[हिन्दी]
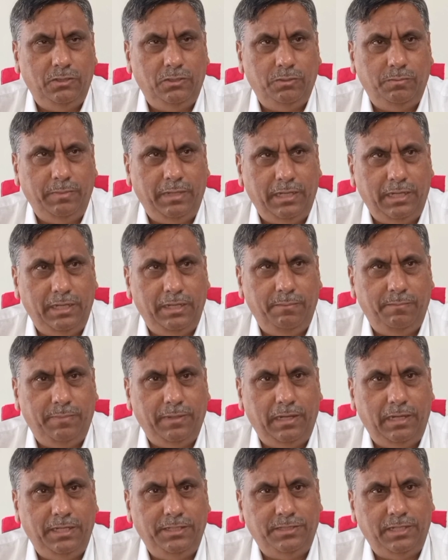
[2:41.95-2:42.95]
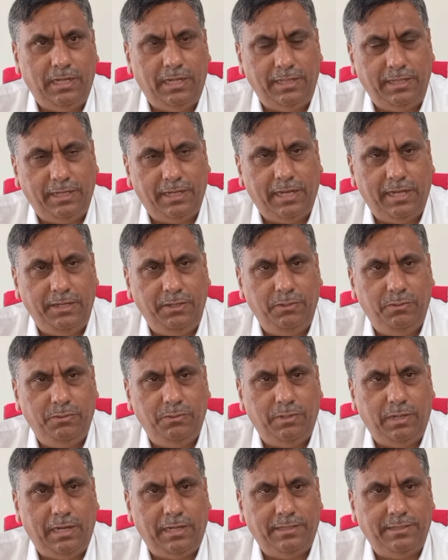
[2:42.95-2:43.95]
तो मैंने पहले जिलाधिकारी
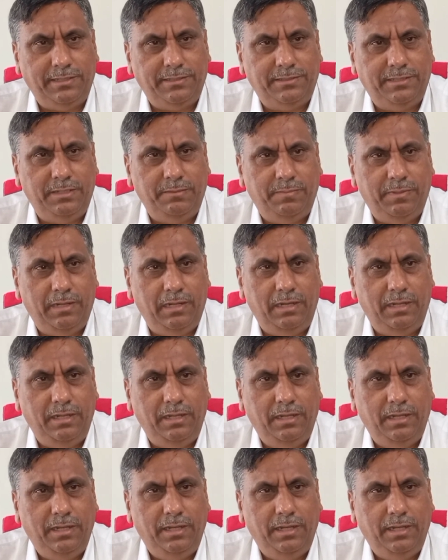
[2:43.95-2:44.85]
को आठ दस दिन पहले